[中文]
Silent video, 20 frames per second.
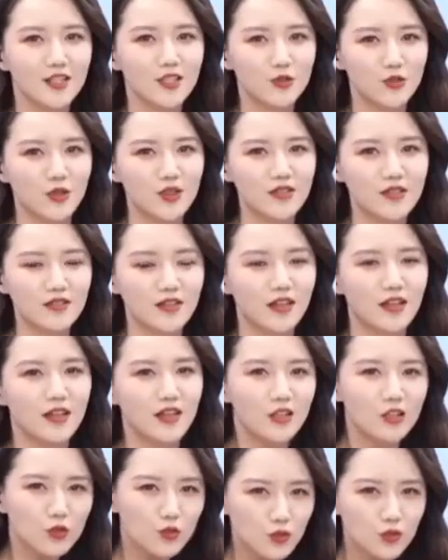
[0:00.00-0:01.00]
的角色
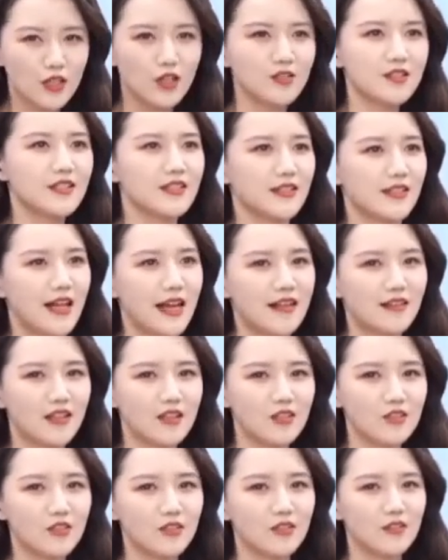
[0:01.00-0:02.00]
塑造起来，
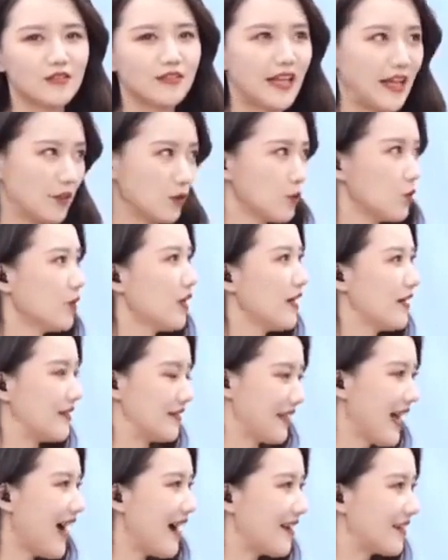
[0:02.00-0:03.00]
它是难度
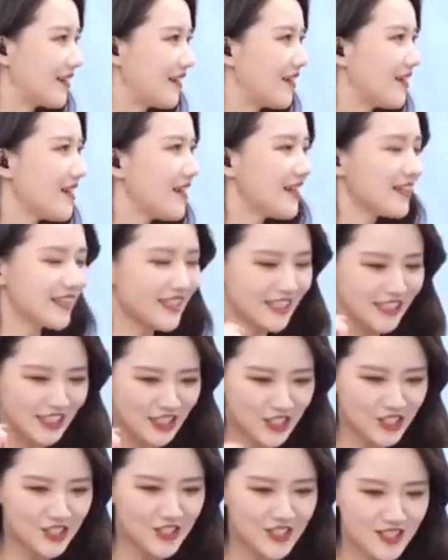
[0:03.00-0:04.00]
很大的。那
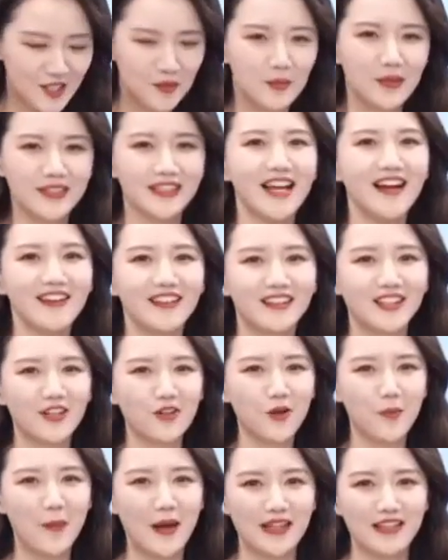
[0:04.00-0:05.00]
你是怎么样
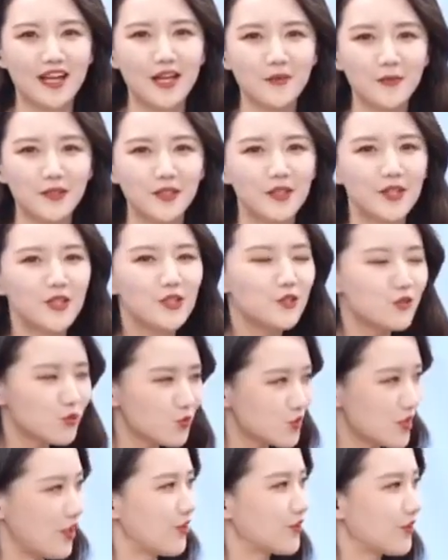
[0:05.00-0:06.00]
能够把他们
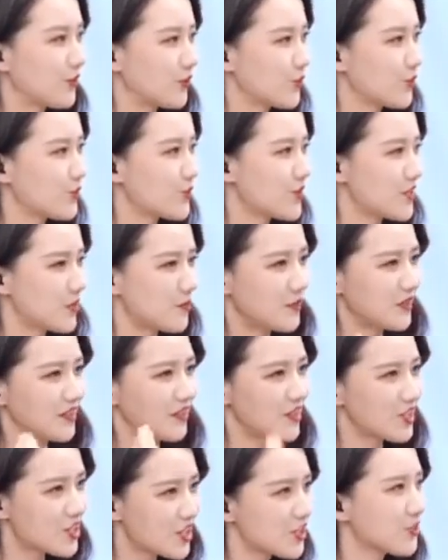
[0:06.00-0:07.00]
塑造的都是这么
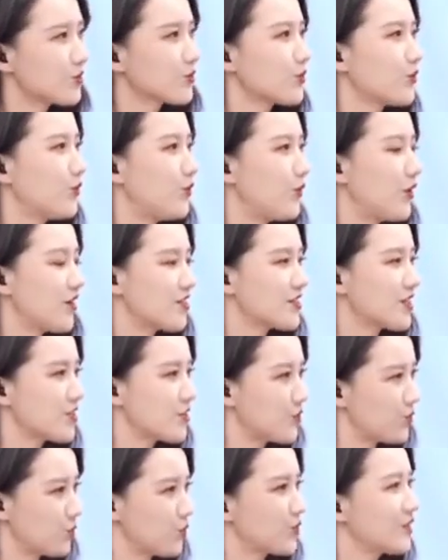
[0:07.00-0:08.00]
的生动，而且
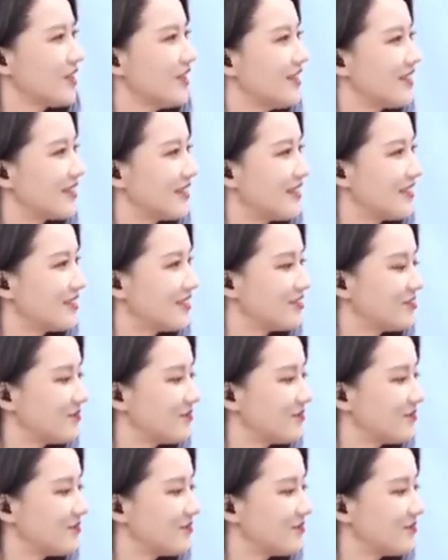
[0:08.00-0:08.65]
是独特呢？